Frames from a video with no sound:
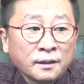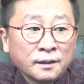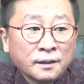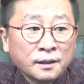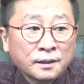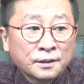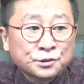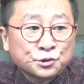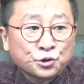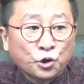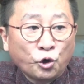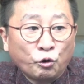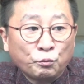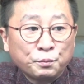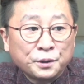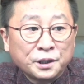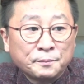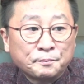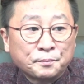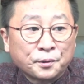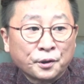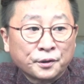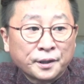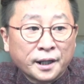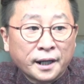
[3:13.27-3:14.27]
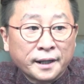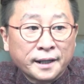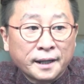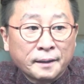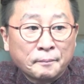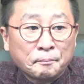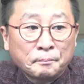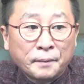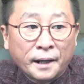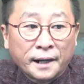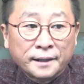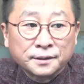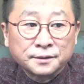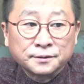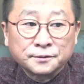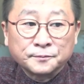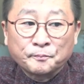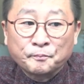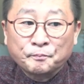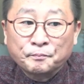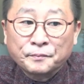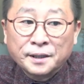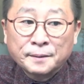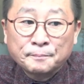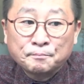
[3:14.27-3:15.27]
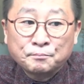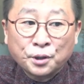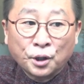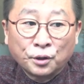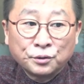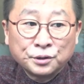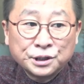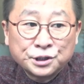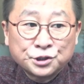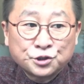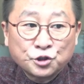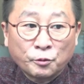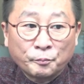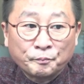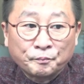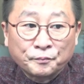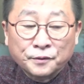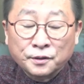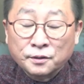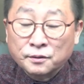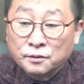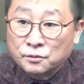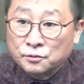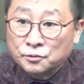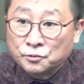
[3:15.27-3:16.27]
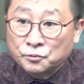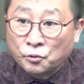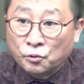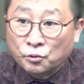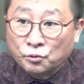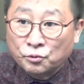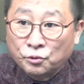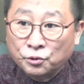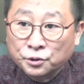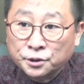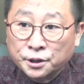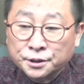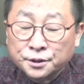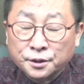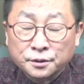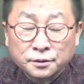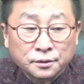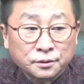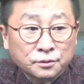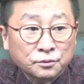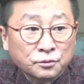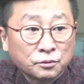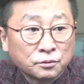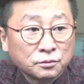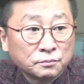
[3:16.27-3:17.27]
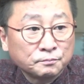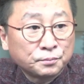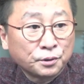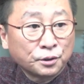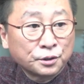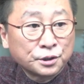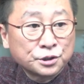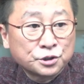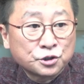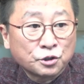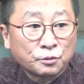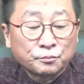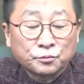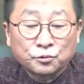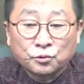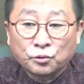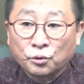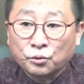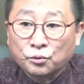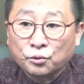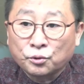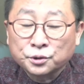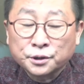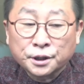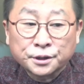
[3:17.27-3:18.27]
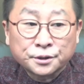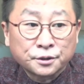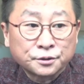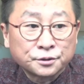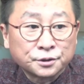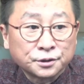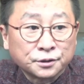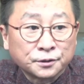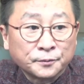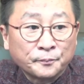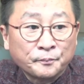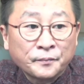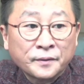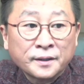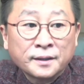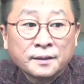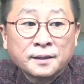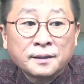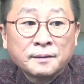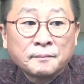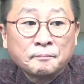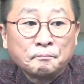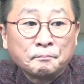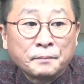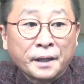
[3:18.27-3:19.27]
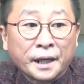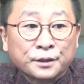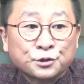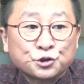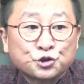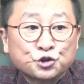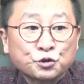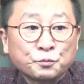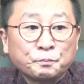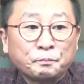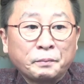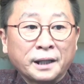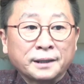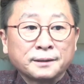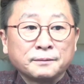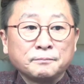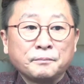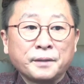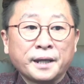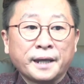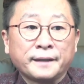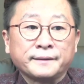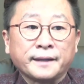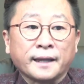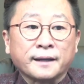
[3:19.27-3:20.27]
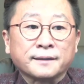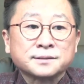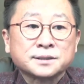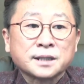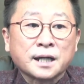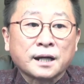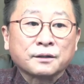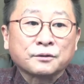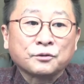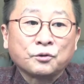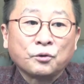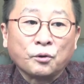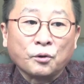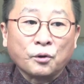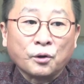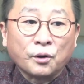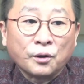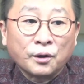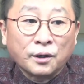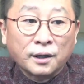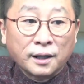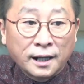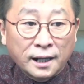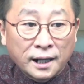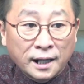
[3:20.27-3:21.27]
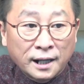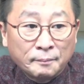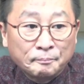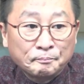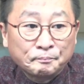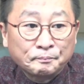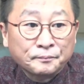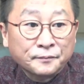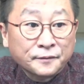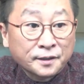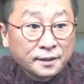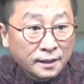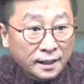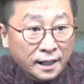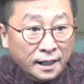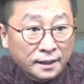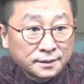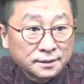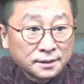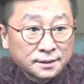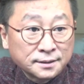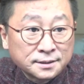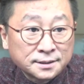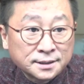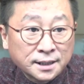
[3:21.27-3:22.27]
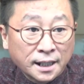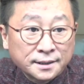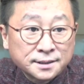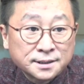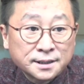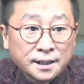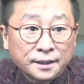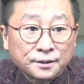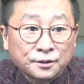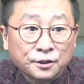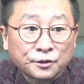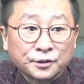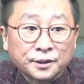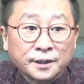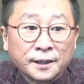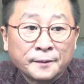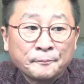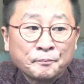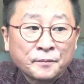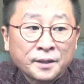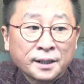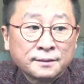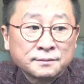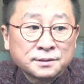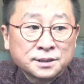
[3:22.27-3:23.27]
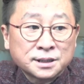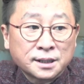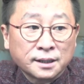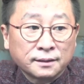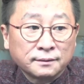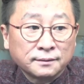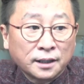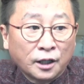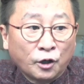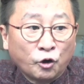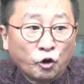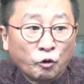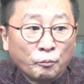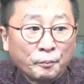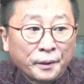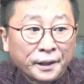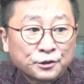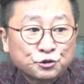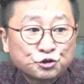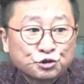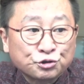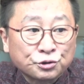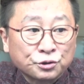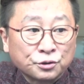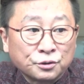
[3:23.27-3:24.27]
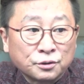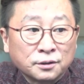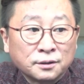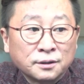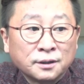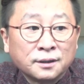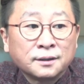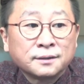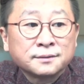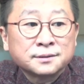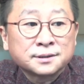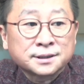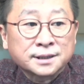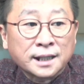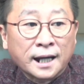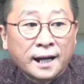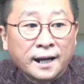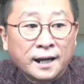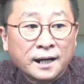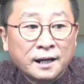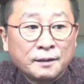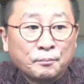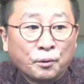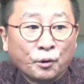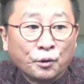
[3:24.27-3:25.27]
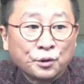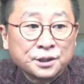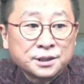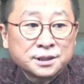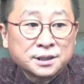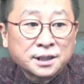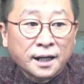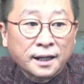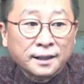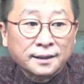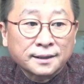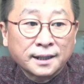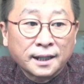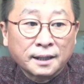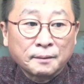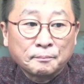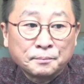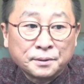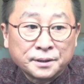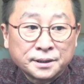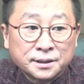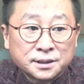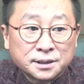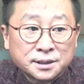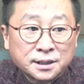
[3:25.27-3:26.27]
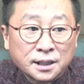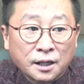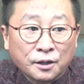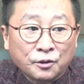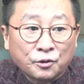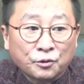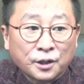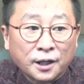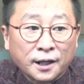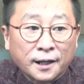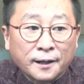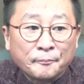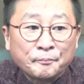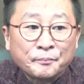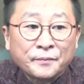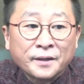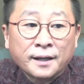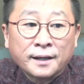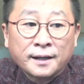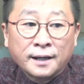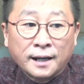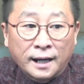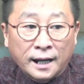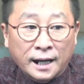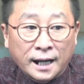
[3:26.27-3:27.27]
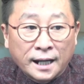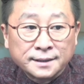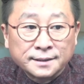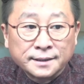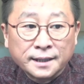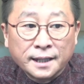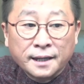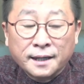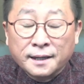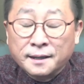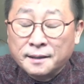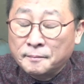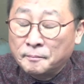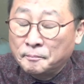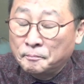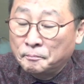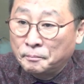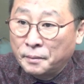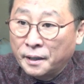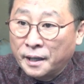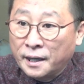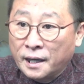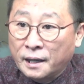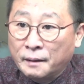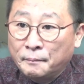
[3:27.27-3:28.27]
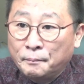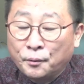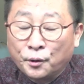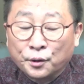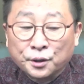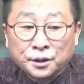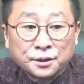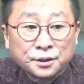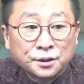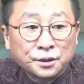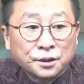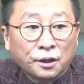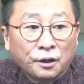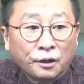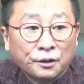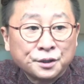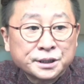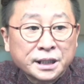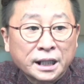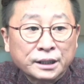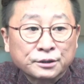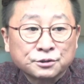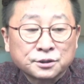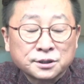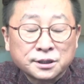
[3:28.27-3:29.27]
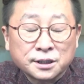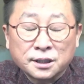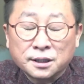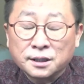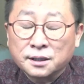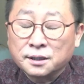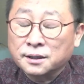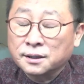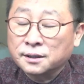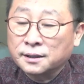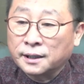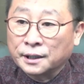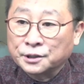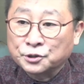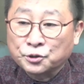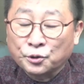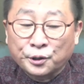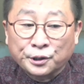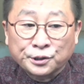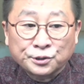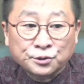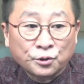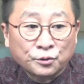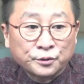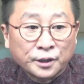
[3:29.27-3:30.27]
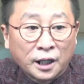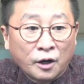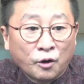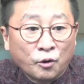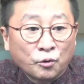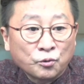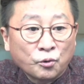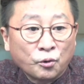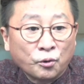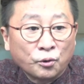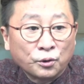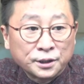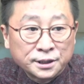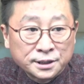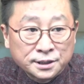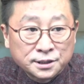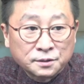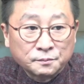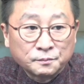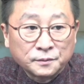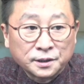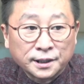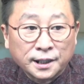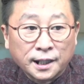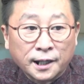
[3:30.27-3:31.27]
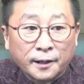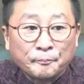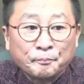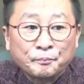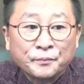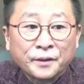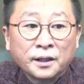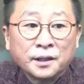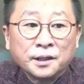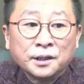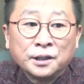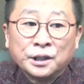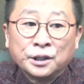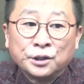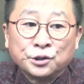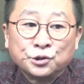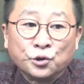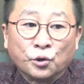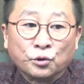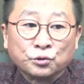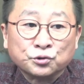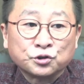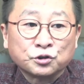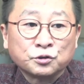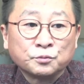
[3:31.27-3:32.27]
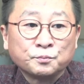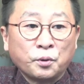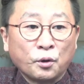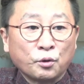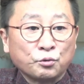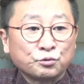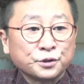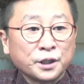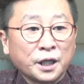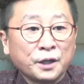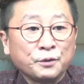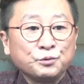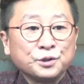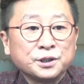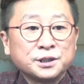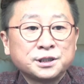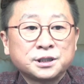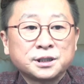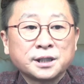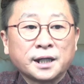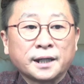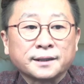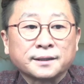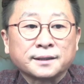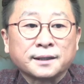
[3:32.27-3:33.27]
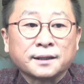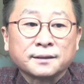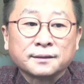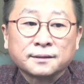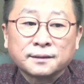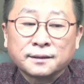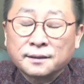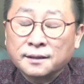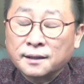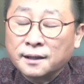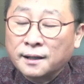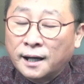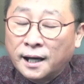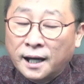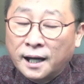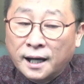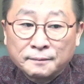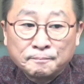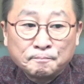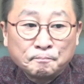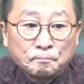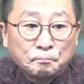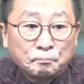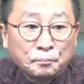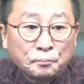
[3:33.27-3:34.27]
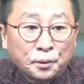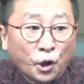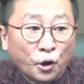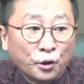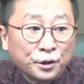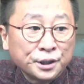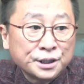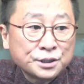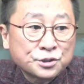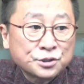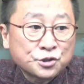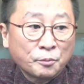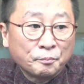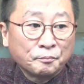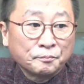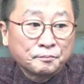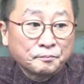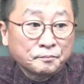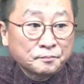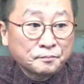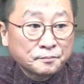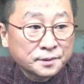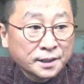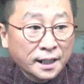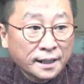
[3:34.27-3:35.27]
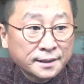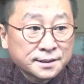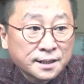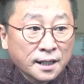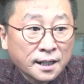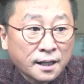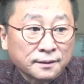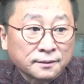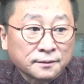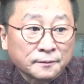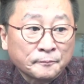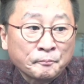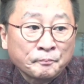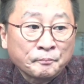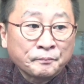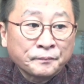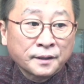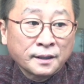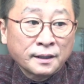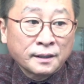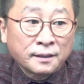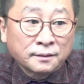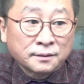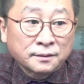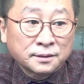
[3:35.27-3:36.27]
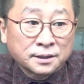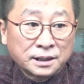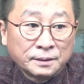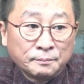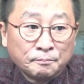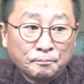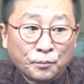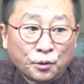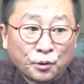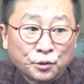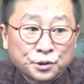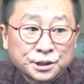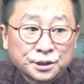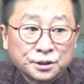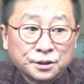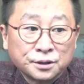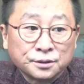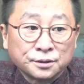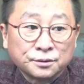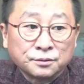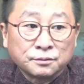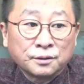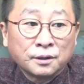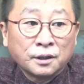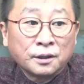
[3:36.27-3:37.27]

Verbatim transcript: 소비 변화에 빠른 편의점 곳곳에서, 편의점 곳곳에서는 맥주 판매 냉장고 앞 칸을 차지하던 칭다오 맥주를 잘 보이지 않게 비치하거나 아예 빼버리는 현상들이 계속해서 나오고 있습니다. 영등포구에 위치한 한 편의점 사장 김모 씨는